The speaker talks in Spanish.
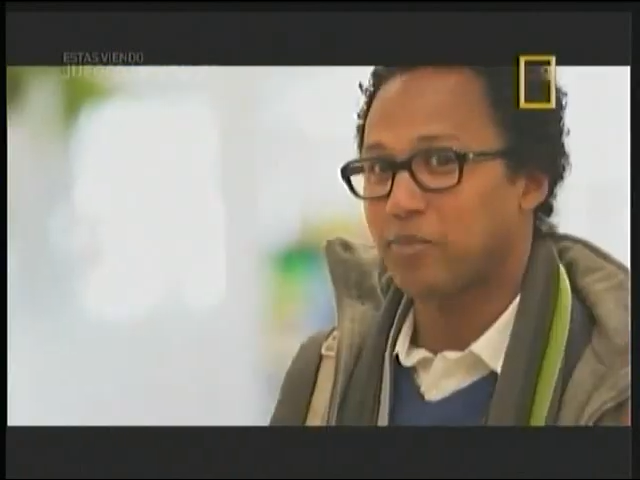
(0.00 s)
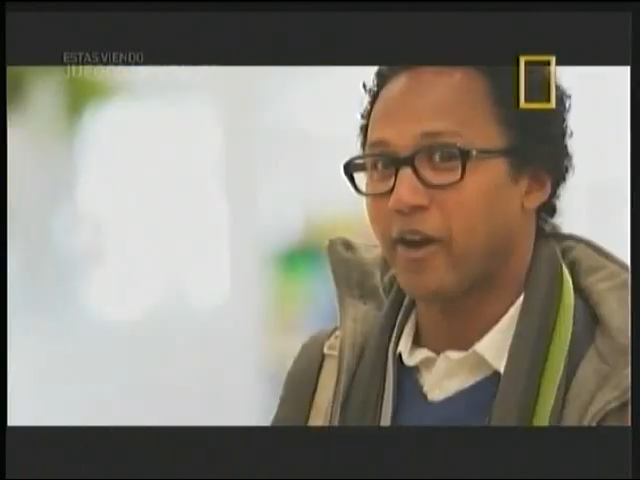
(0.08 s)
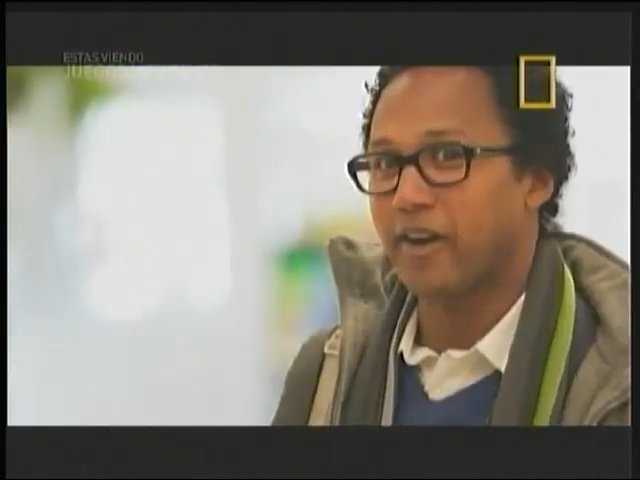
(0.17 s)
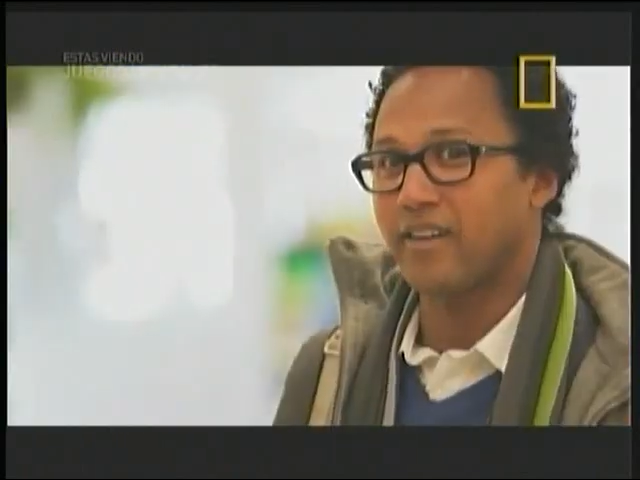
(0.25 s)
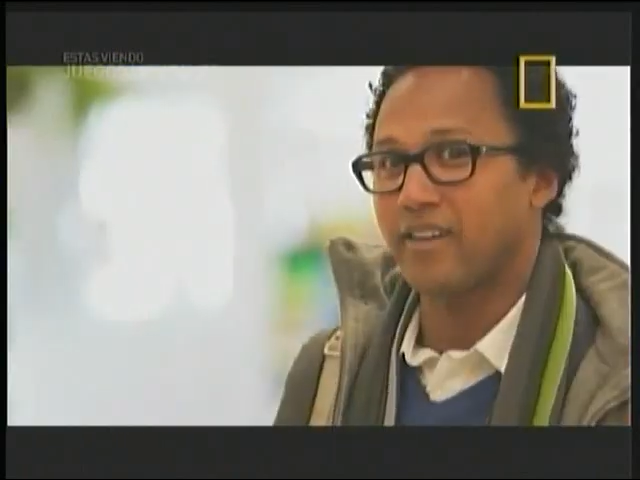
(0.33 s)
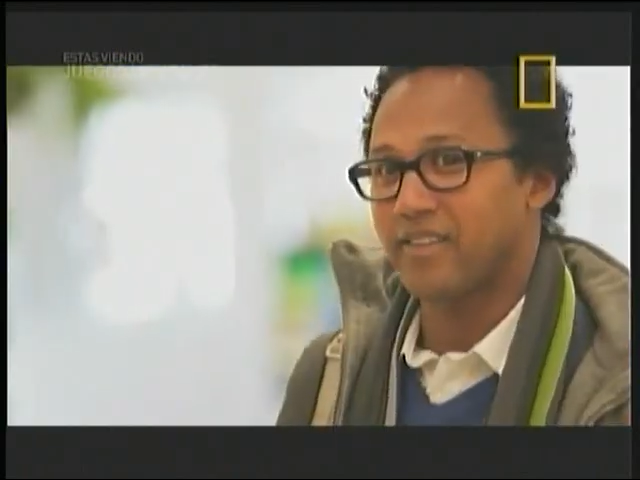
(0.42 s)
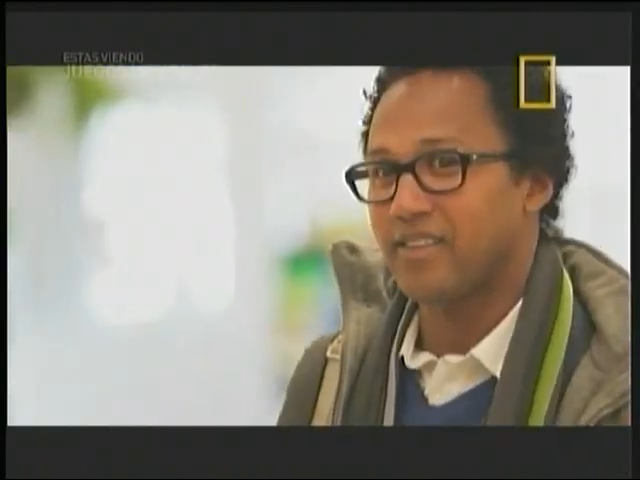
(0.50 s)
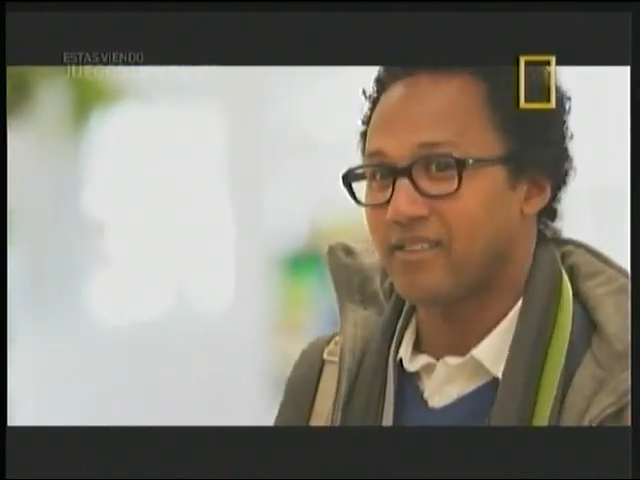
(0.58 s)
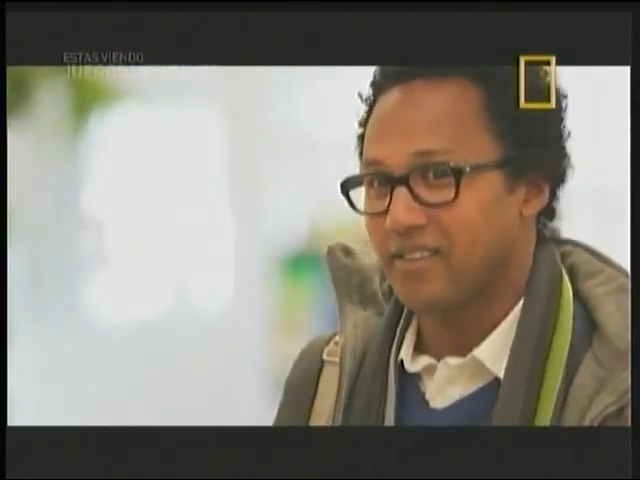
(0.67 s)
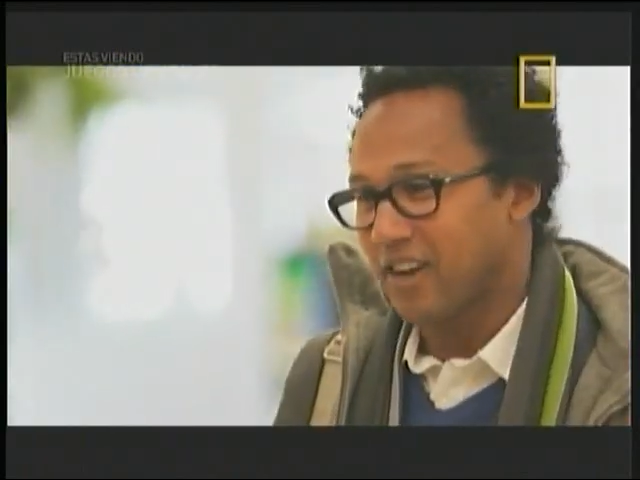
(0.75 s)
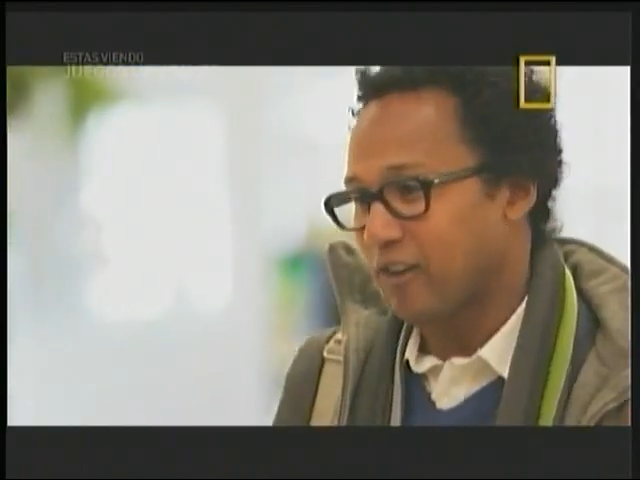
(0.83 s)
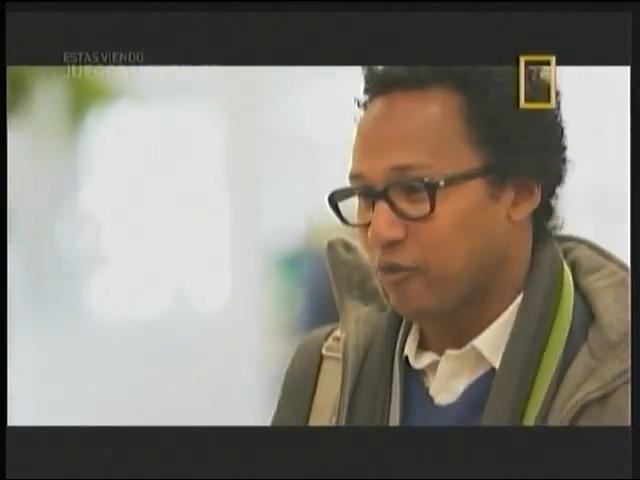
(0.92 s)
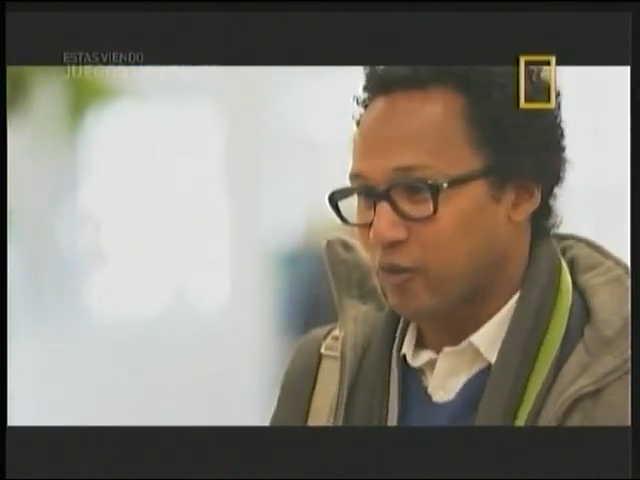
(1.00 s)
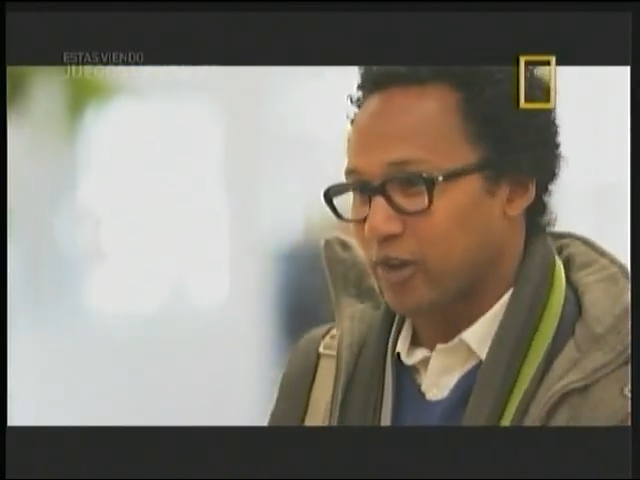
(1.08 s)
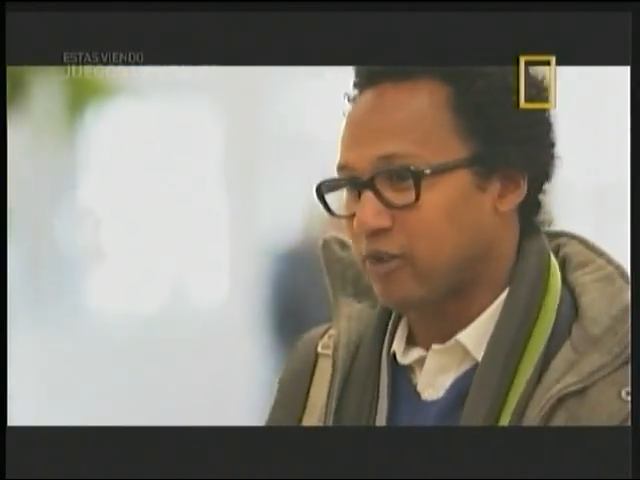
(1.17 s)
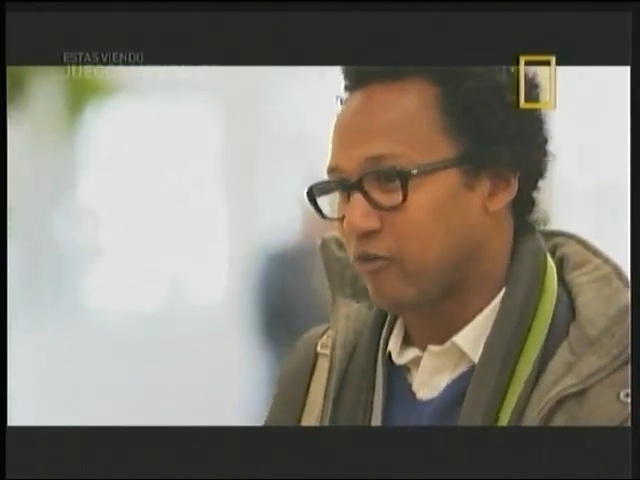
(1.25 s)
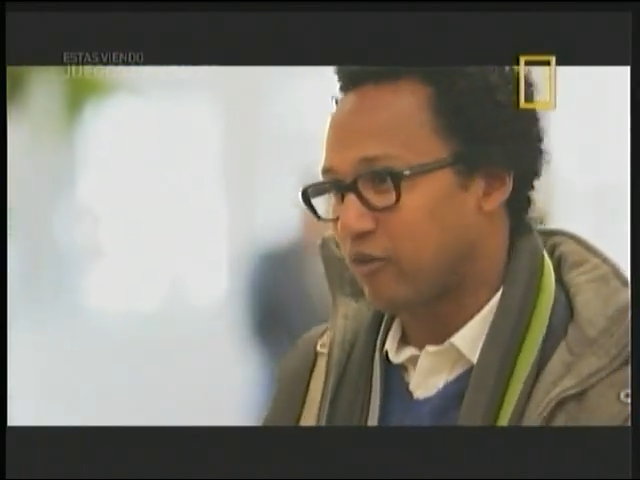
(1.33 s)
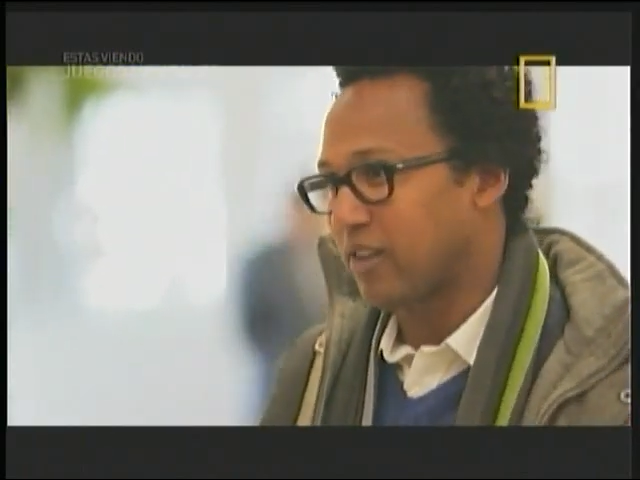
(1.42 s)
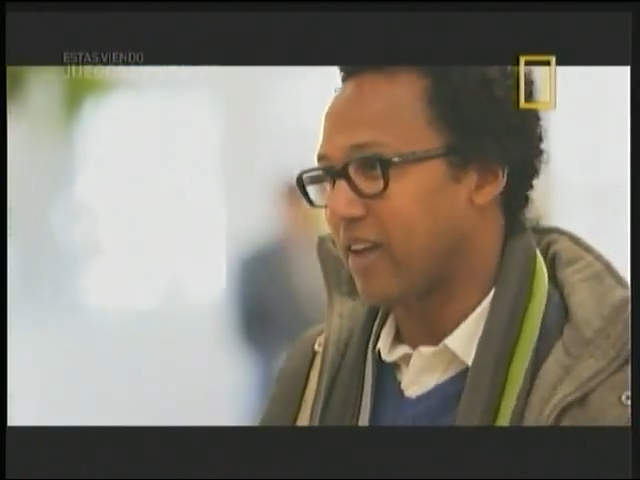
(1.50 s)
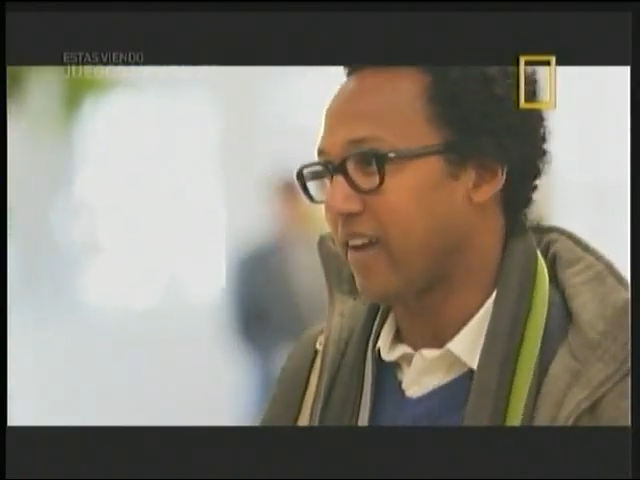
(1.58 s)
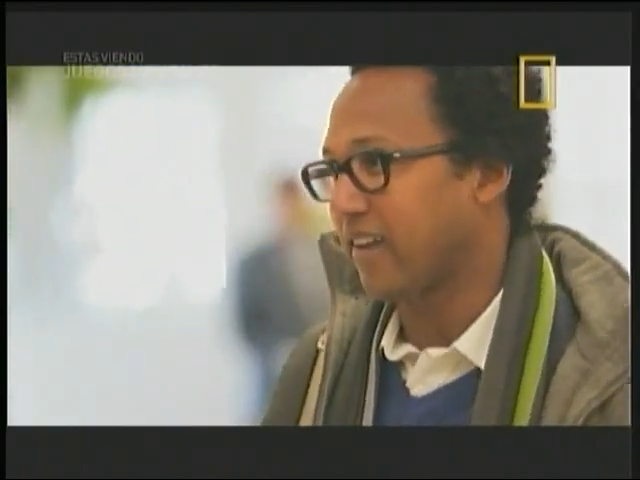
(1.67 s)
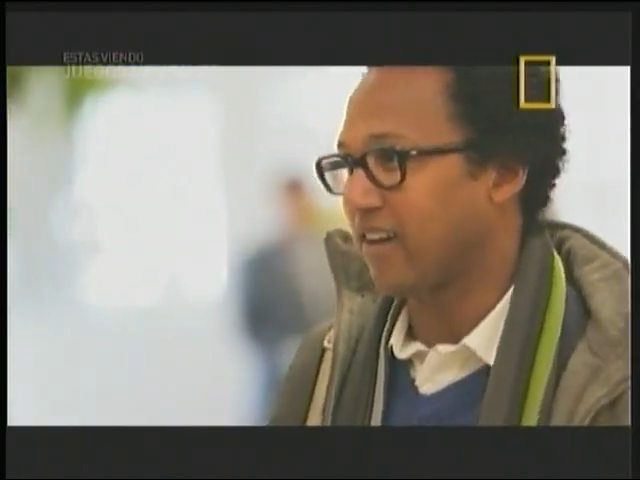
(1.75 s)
en gran parte confiamos en lo que